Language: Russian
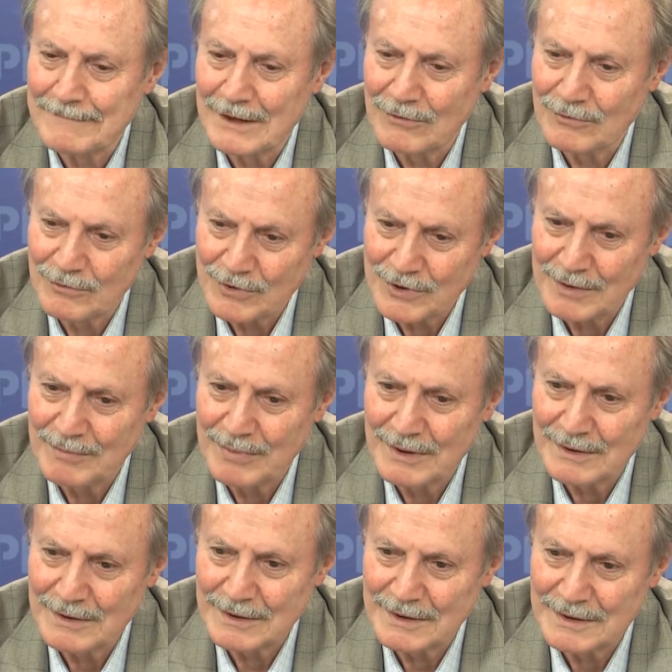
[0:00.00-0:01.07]
он уже
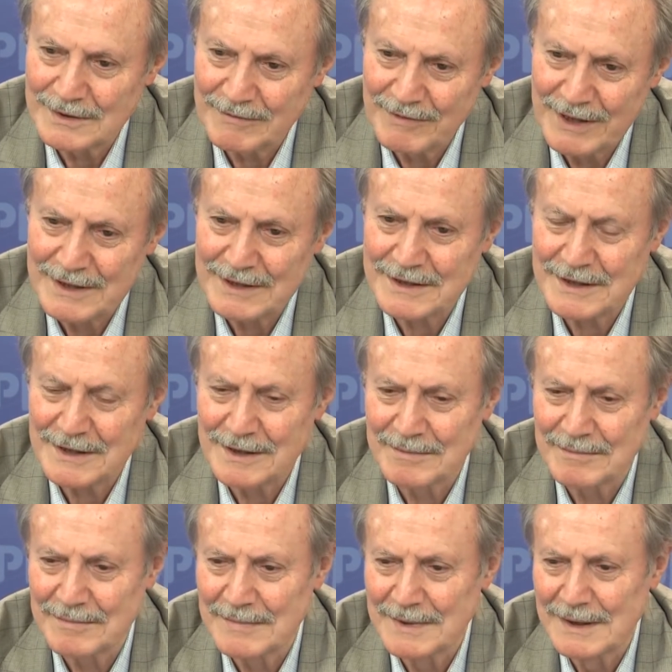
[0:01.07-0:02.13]
был
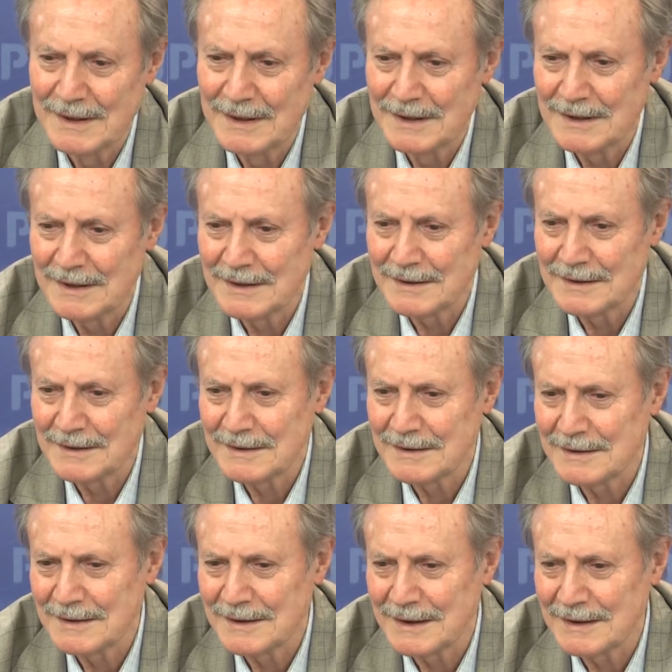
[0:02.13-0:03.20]
известным
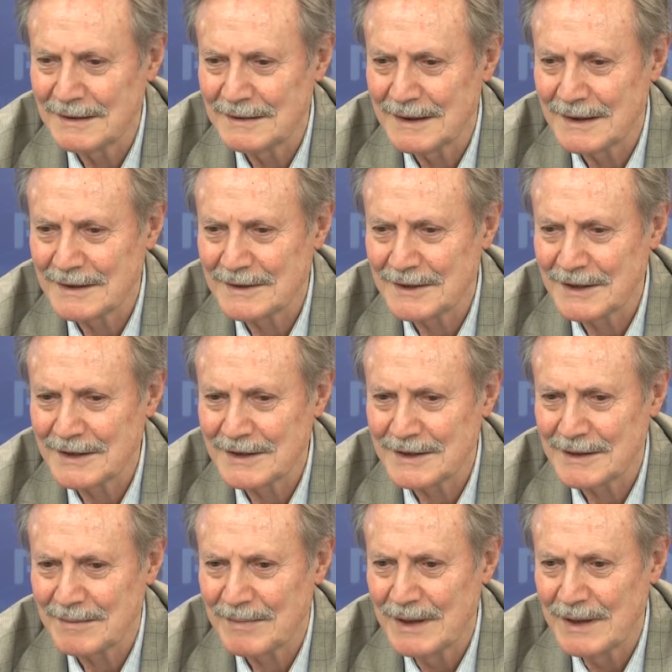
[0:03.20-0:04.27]
а,
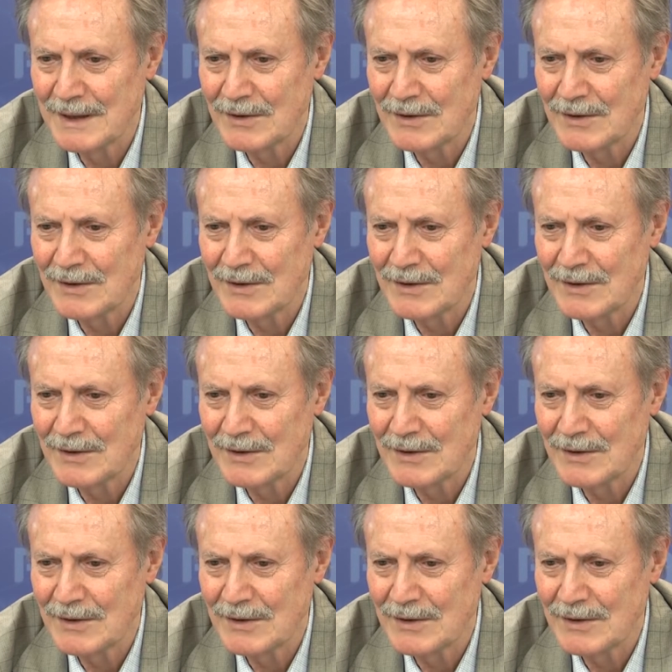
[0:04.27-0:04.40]
артистом.